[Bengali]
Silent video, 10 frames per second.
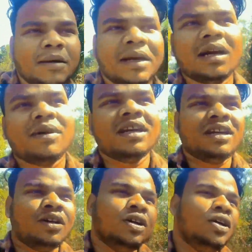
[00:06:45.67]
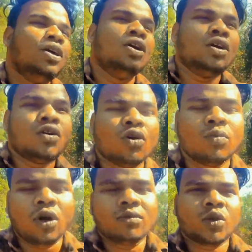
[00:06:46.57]
আমাকে আবার
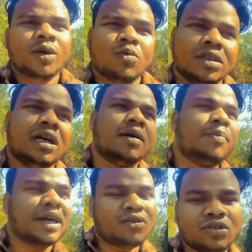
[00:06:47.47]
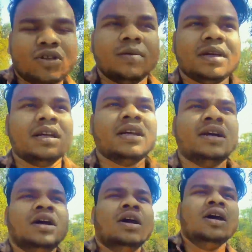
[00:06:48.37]
খুব কম সময়ের মধ্যে আবার ব্যাক করতে হবে
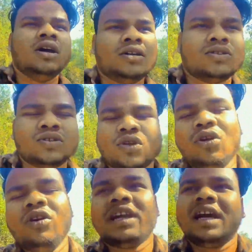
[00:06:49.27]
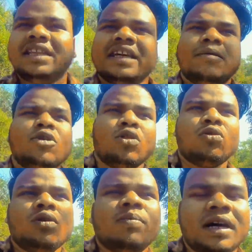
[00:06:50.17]
সো চলো এখান থেকে আমি
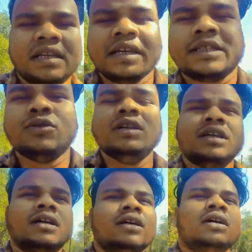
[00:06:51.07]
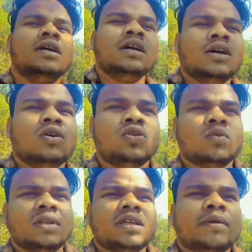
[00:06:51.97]
যতটুকু পারি অ্যাকচুয়ালি
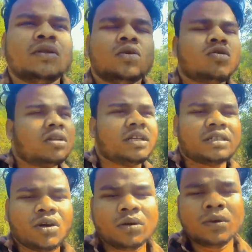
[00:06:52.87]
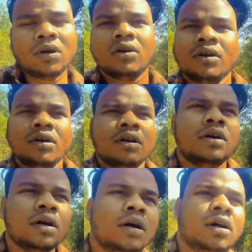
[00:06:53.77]
তোমাদের সামনে তুলে ধরার চেষ্টা করবো
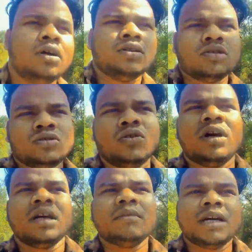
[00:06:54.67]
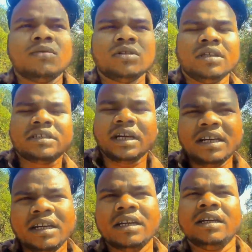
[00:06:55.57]
সো চলো আগে মায়ের মন্দিরে
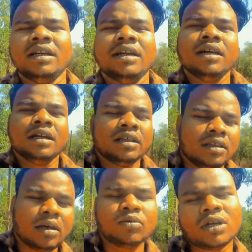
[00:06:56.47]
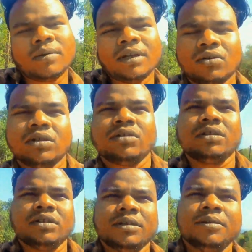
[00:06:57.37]
যাই তারপরে একবারই কথা
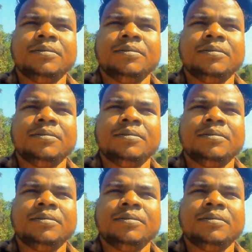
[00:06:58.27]
হচ্ছে